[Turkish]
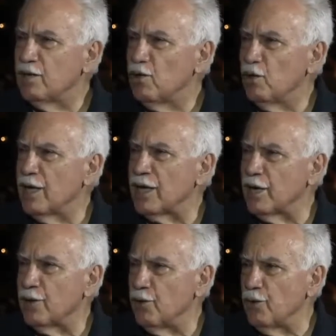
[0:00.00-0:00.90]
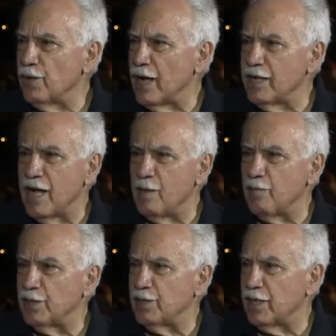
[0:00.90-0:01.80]
yollar arıyor. Yani ne
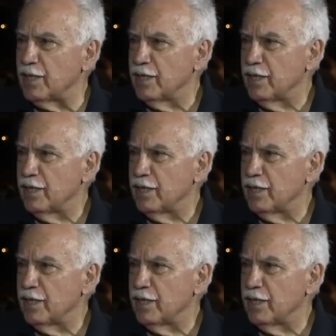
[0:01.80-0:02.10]
yapacak?